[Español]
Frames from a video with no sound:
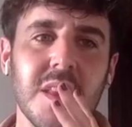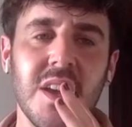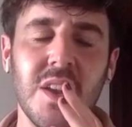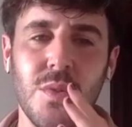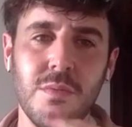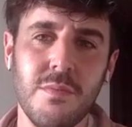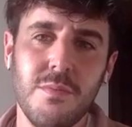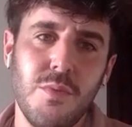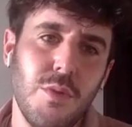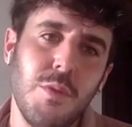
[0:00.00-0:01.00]
un
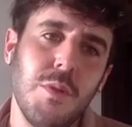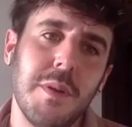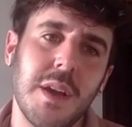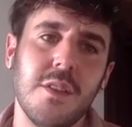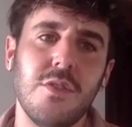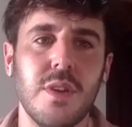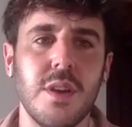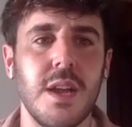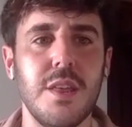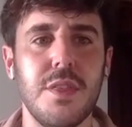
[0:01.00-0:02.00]
pueblo muy pequeñito
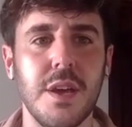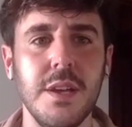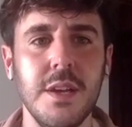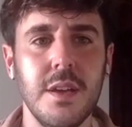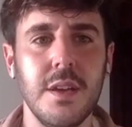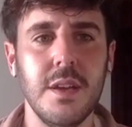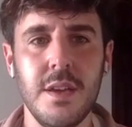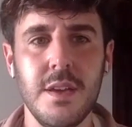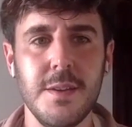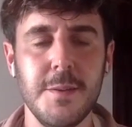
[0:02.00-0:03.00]
en Galicia
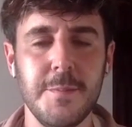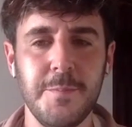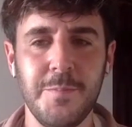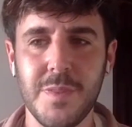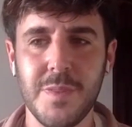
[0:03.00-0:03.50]
y,